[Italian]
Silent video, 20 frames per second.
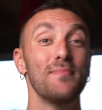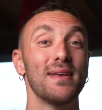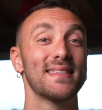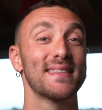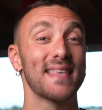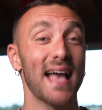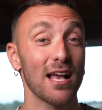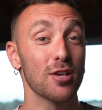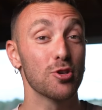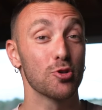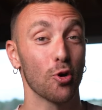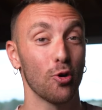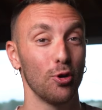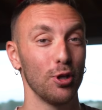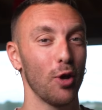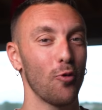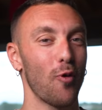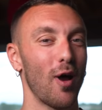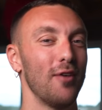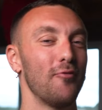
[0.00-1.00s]
messaggio
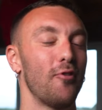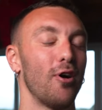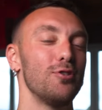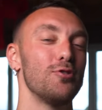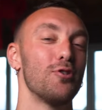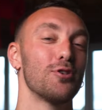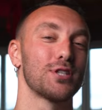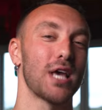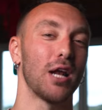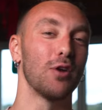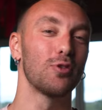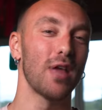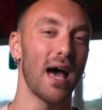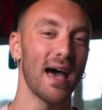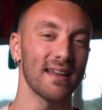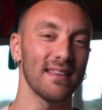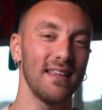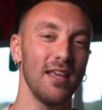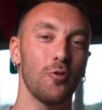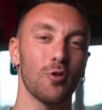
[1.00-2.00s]
con il quale voglio
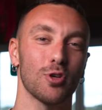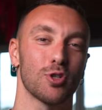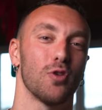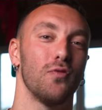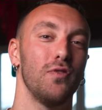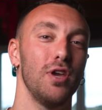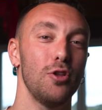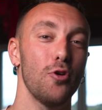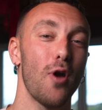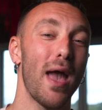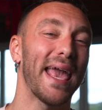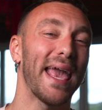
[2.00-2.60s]
salutarti in questo video